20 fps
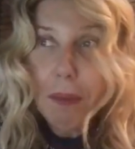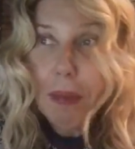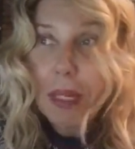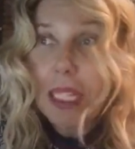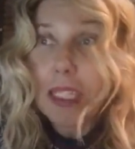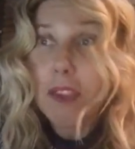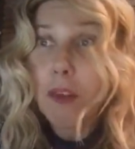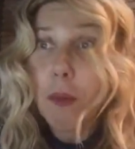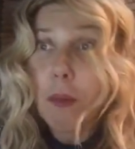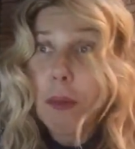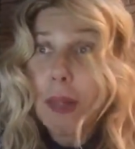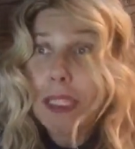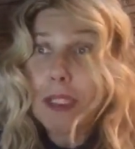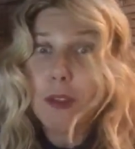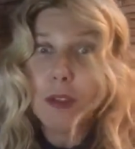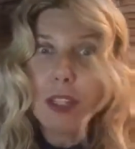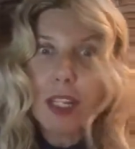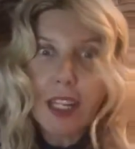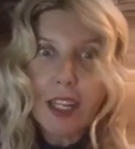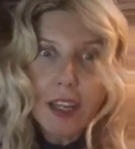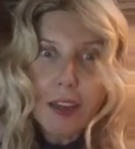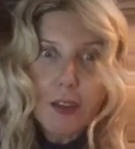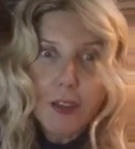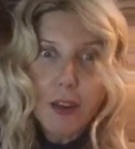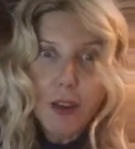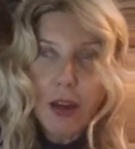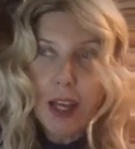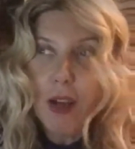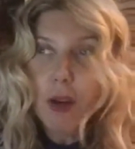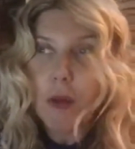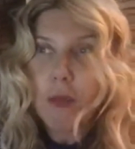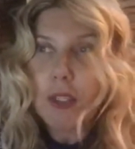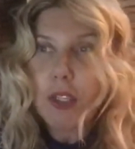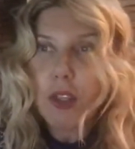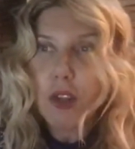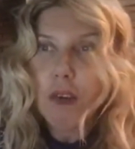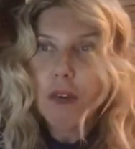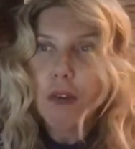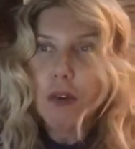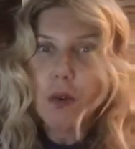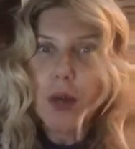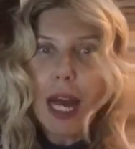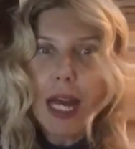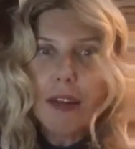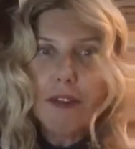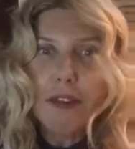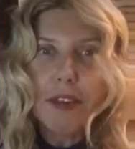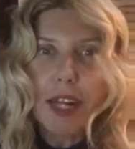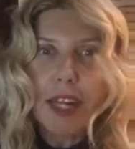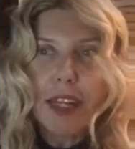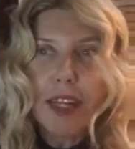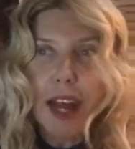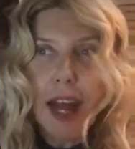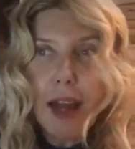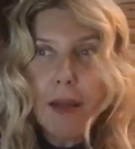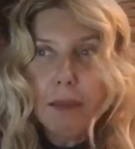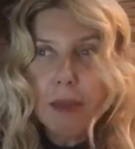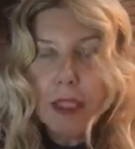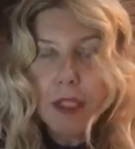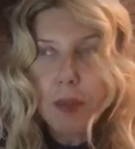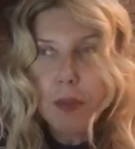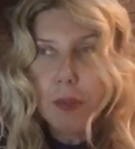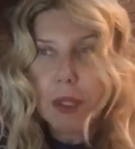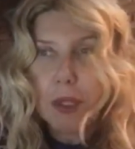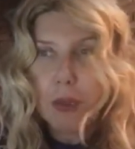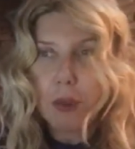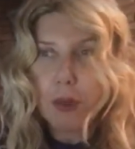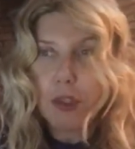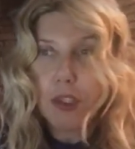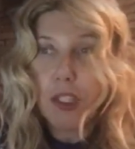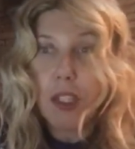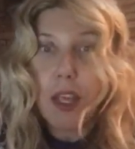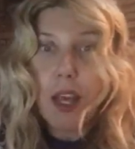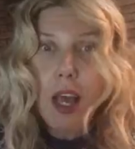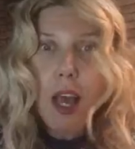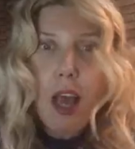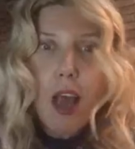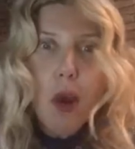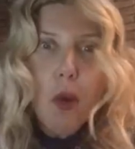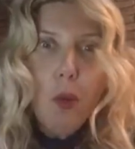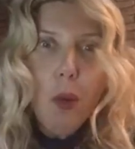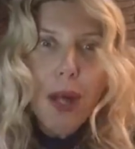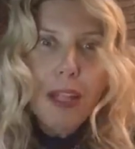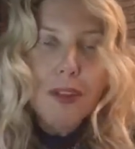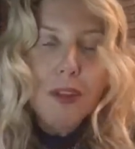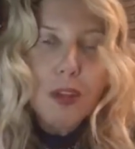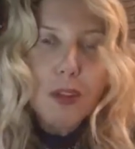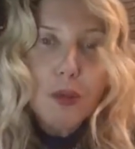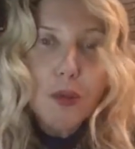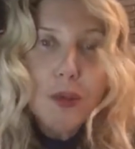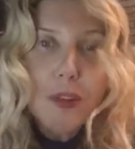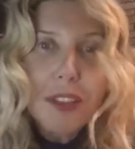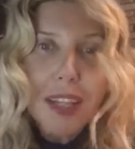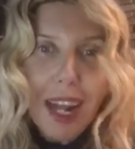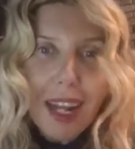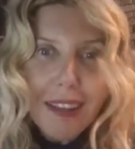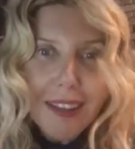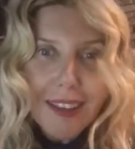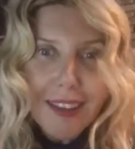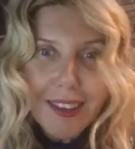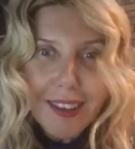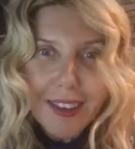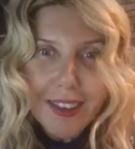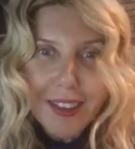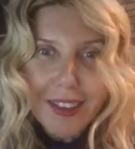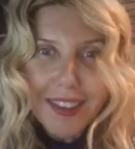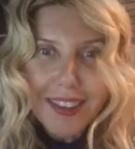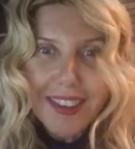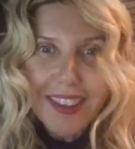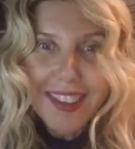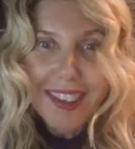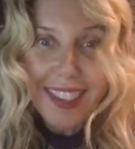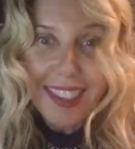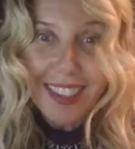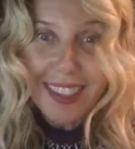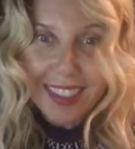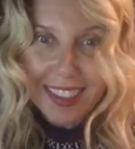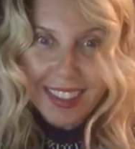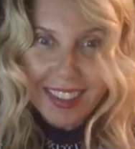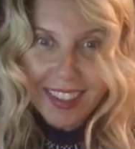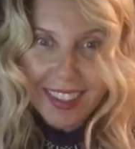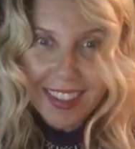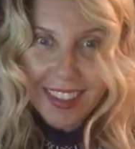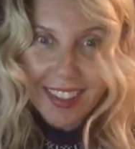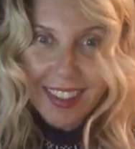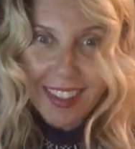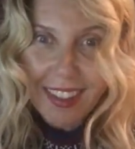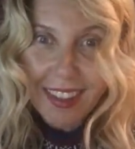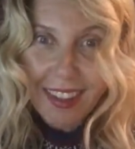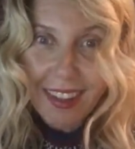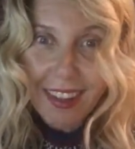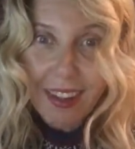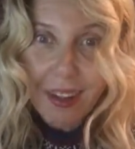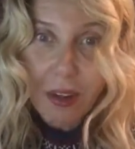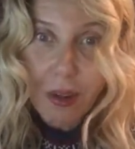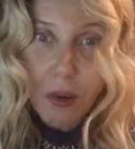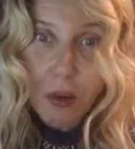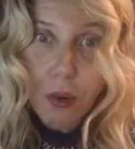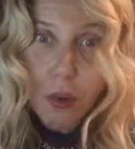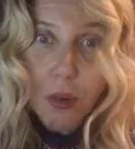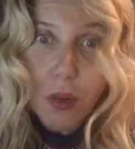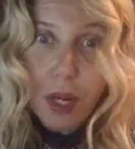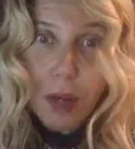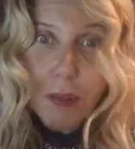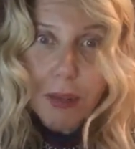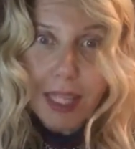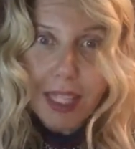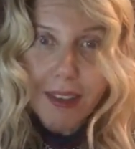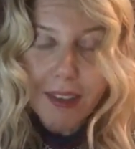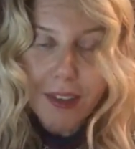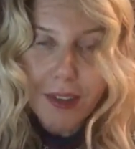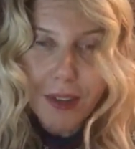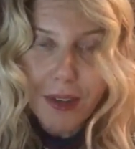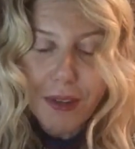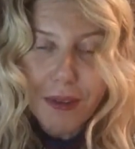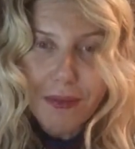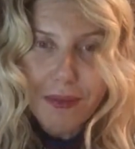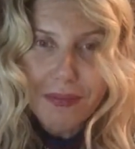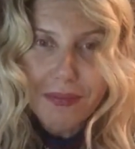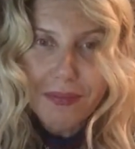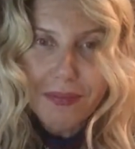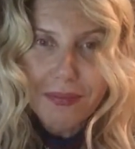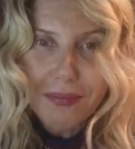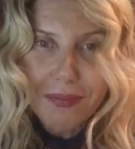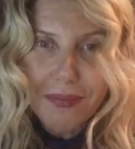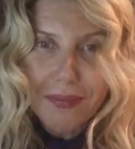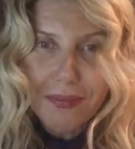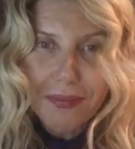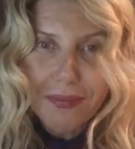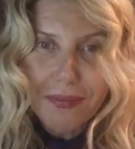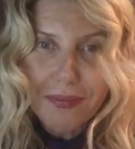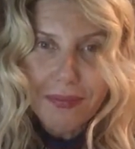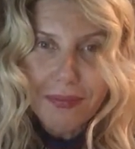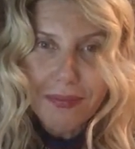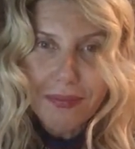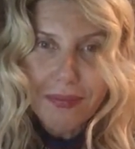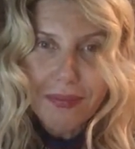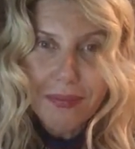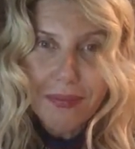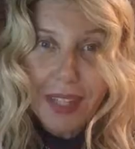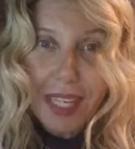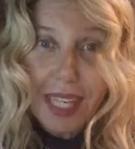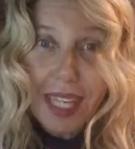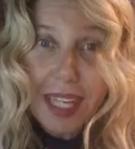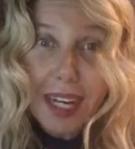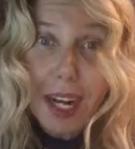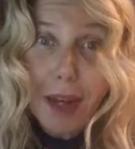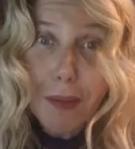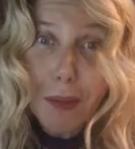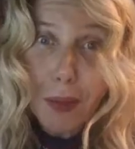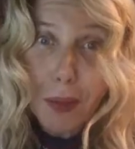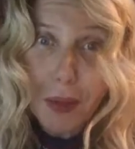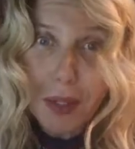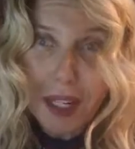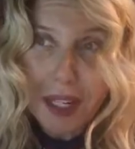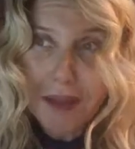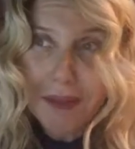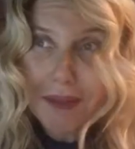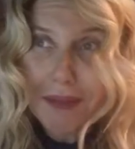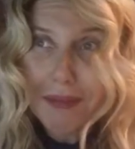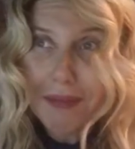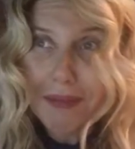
prese un pezzo di legno e cominciò a frugare fra i rami spinosi, quando ad un tratto sentì un lamento. Era l'amore,